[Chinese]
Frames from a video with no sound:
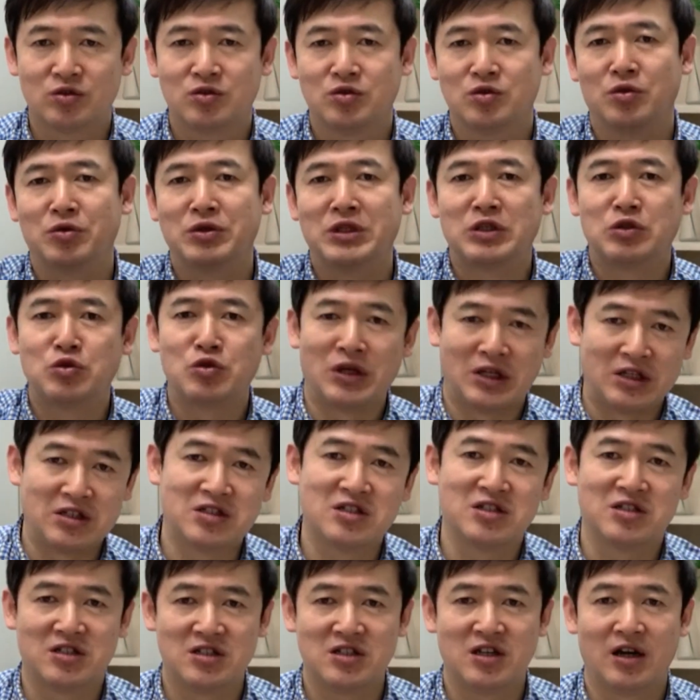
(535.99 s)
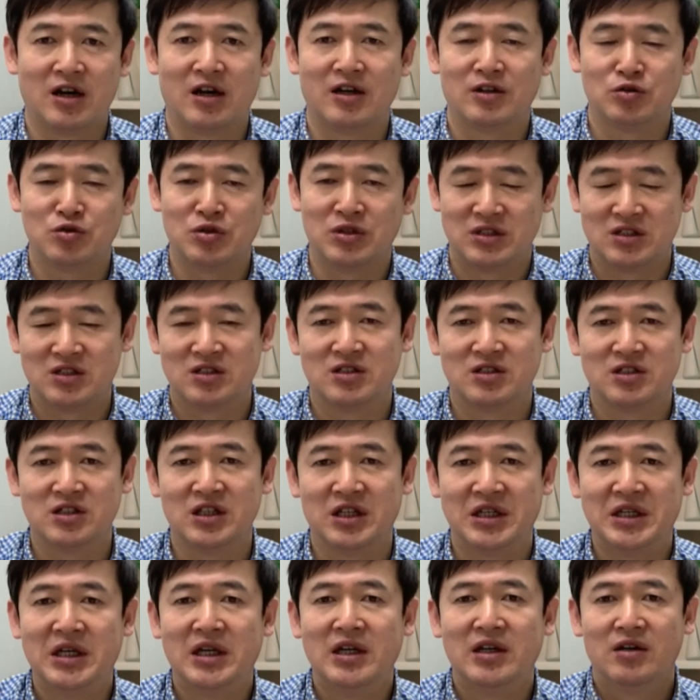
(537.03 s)
所谓的全世界哈，全世
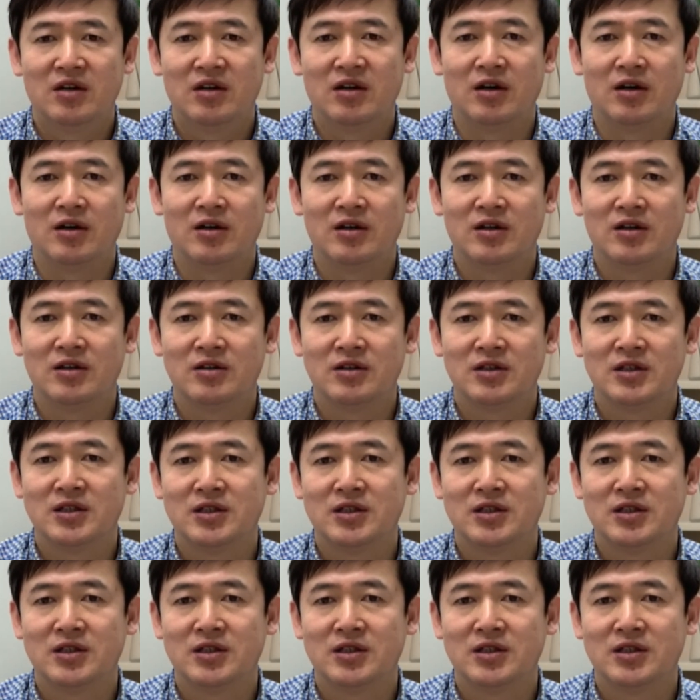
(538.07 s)
界啊。